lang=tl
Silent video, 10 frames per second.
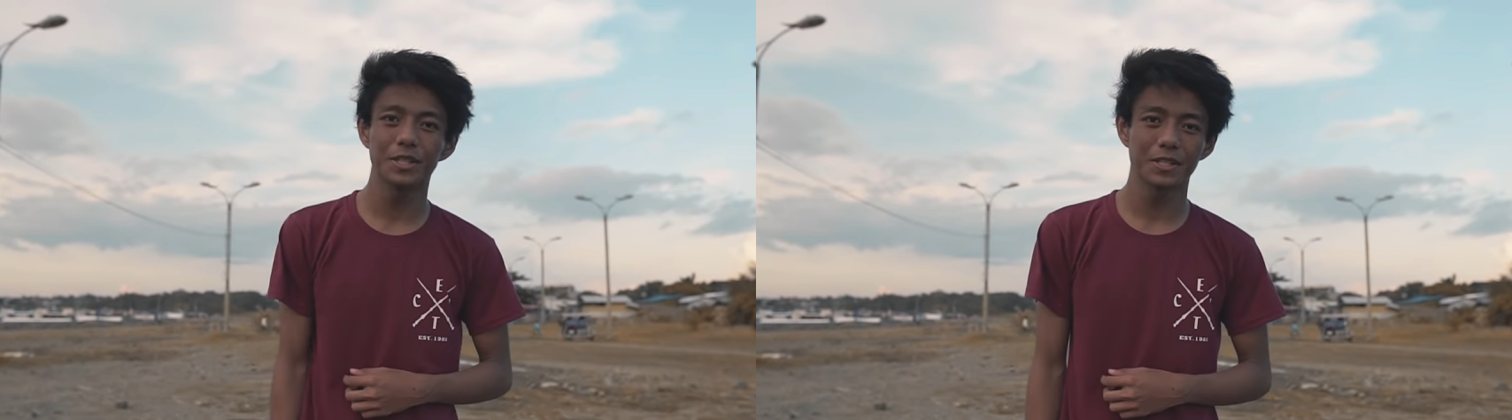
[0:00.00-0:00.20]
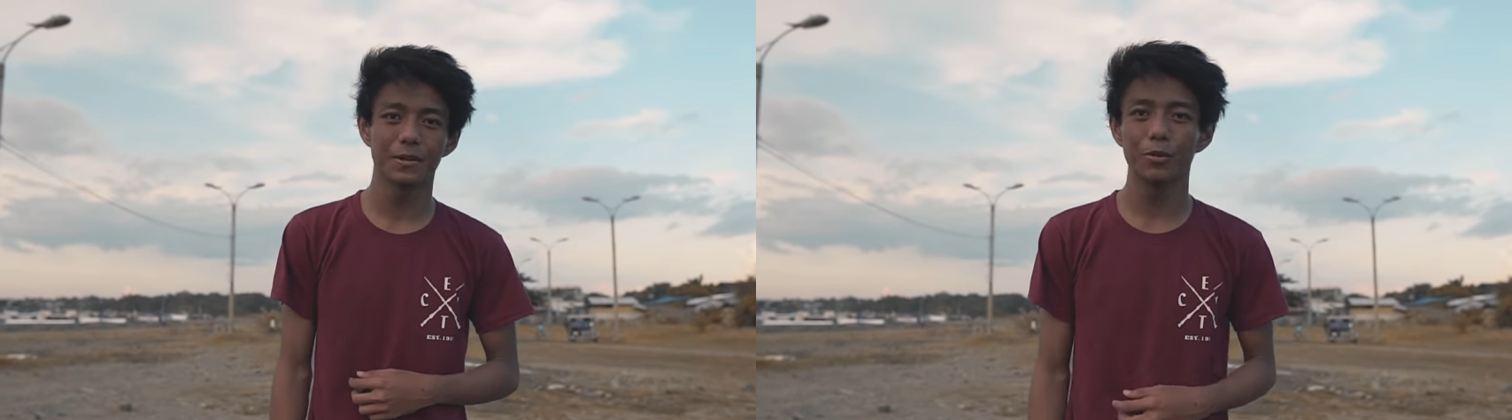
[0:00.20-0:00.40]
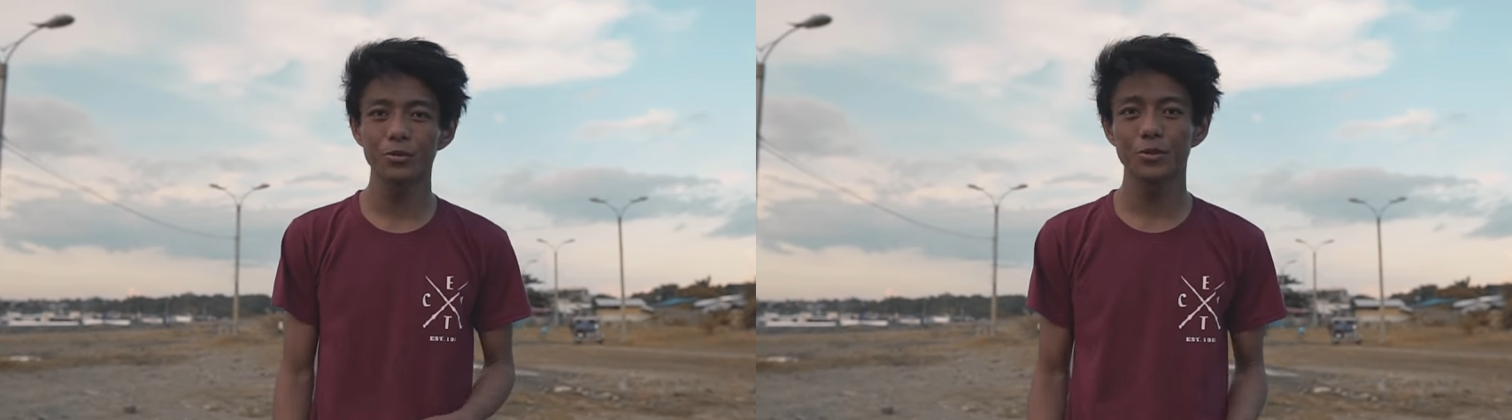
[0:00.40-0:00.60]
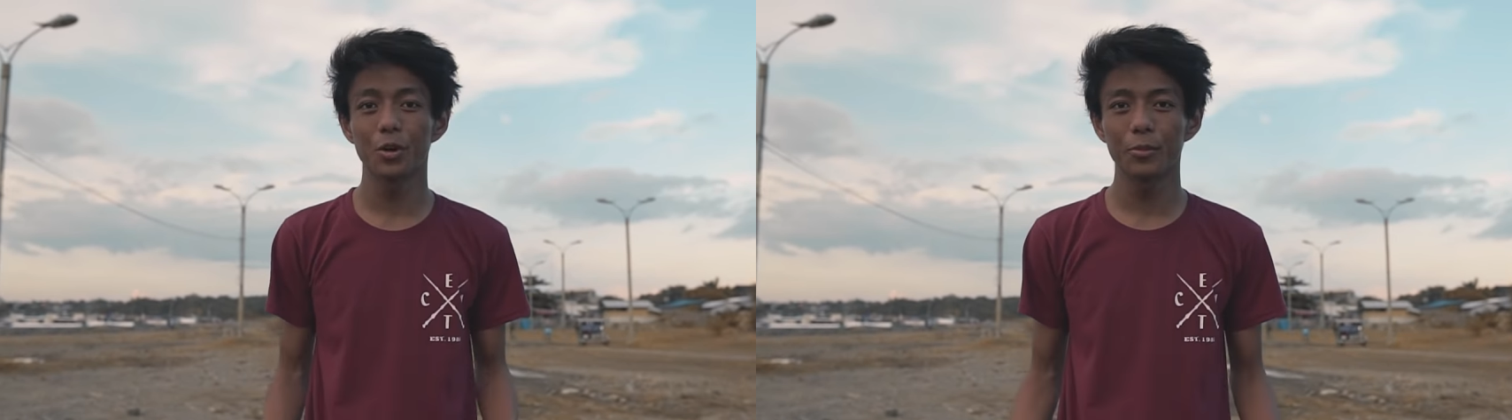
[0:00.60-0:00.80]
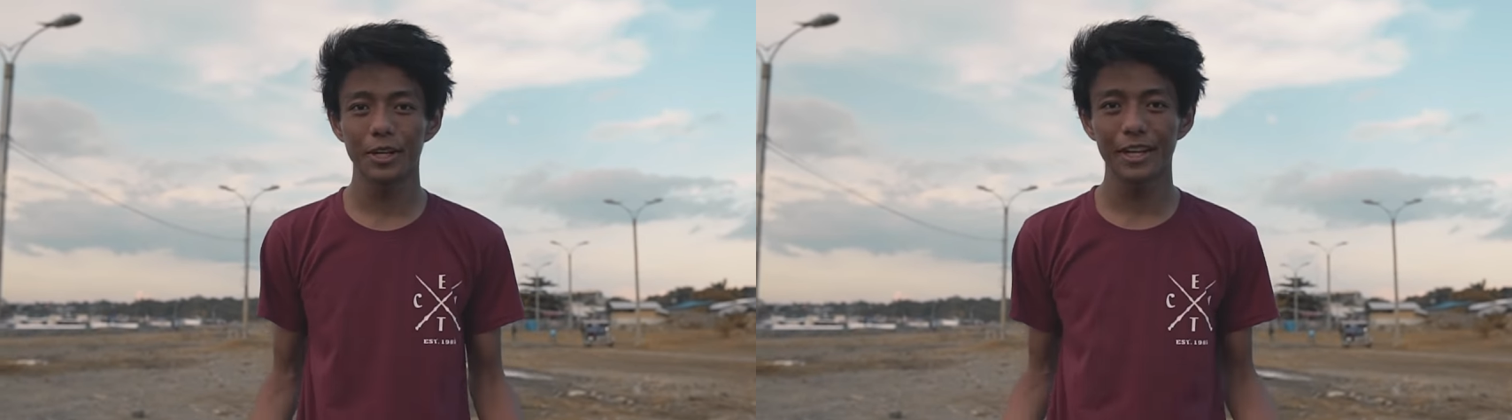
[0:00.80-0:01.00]
which is the most
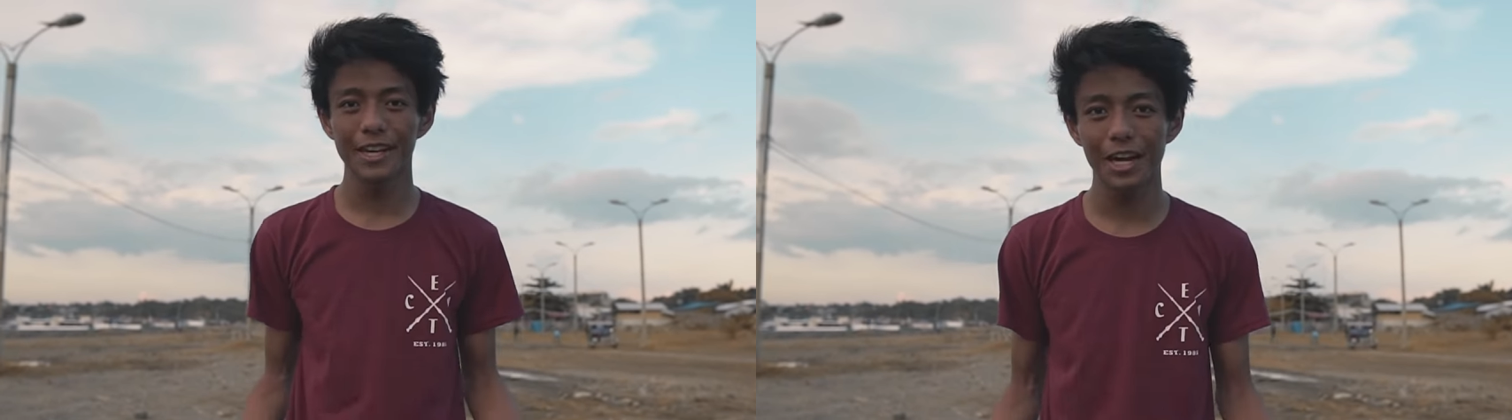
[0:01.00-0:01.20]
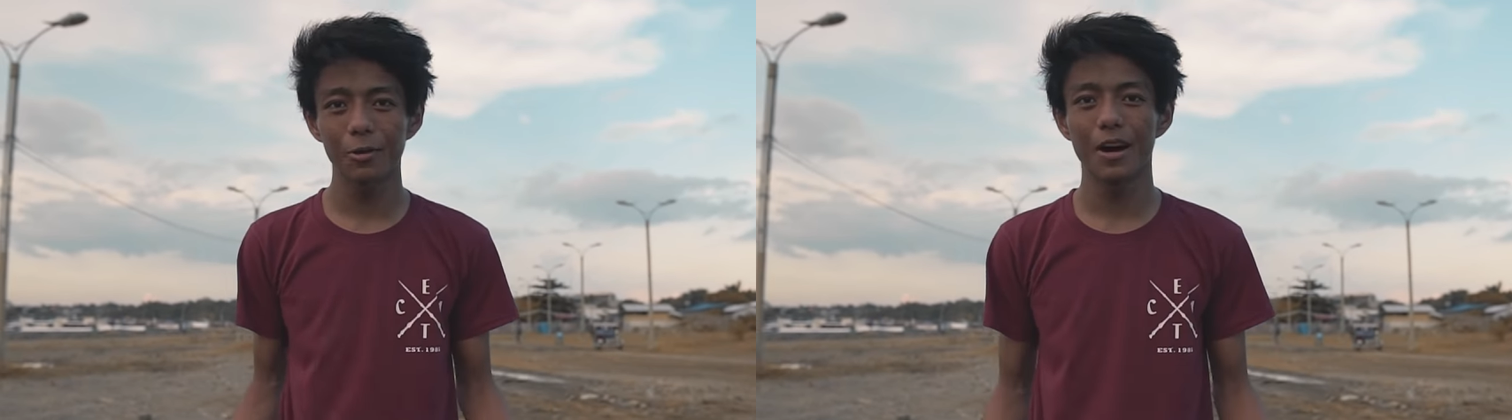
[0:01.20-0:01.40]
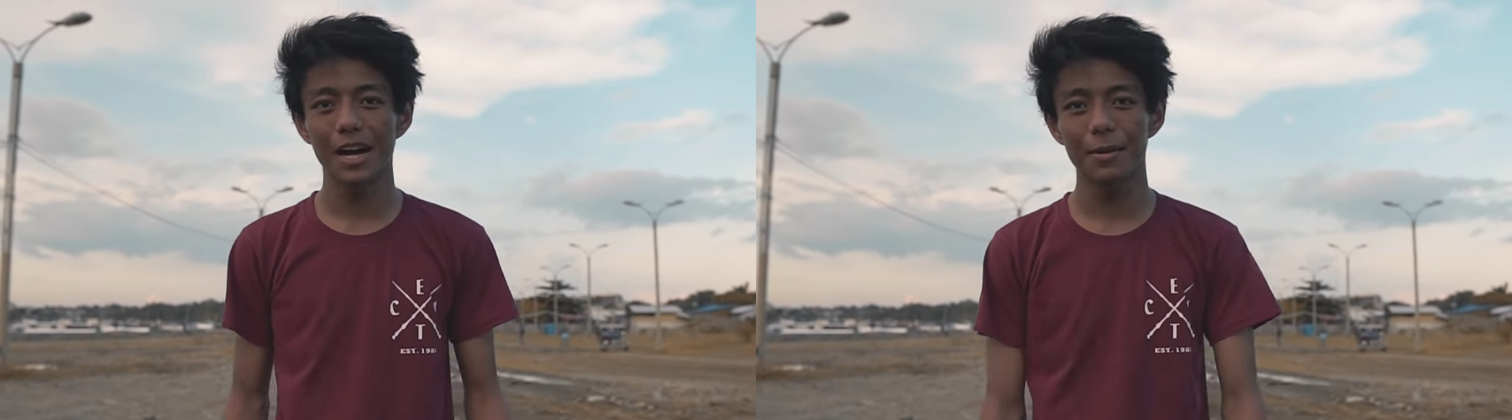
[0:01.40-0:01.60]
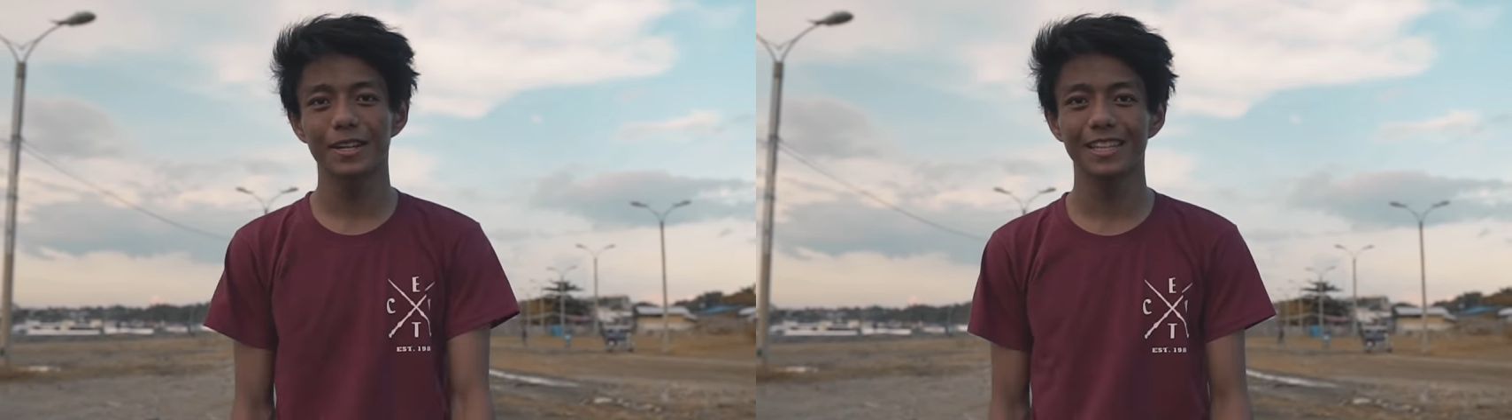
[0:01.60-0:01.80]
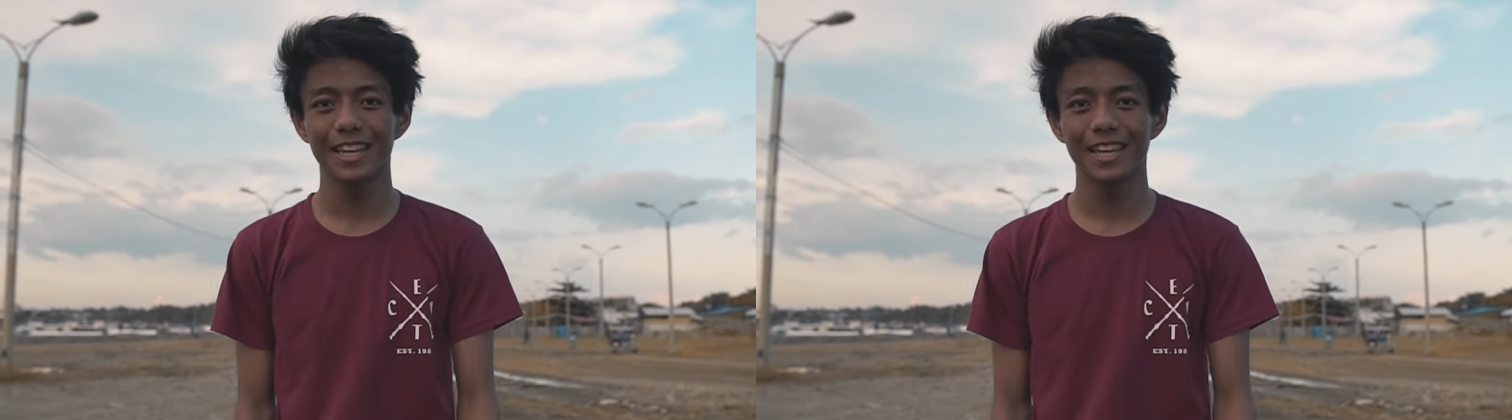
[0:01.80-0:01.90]
common na ginagawa kapag